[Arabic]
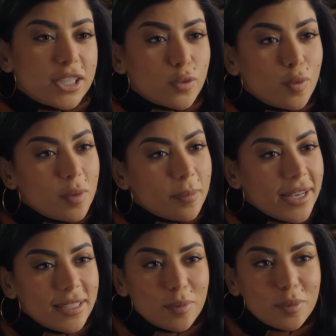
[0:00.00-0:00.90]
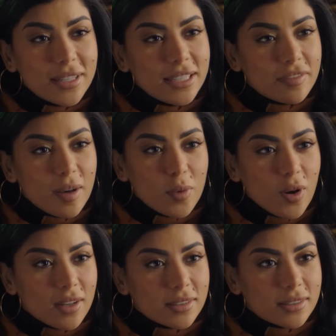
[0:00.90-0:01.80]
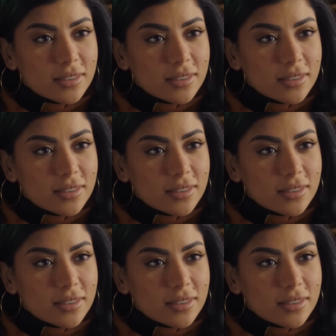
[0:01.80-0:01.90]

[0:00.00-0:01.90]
يشوفه من بعيد ممكن يفهمه غلط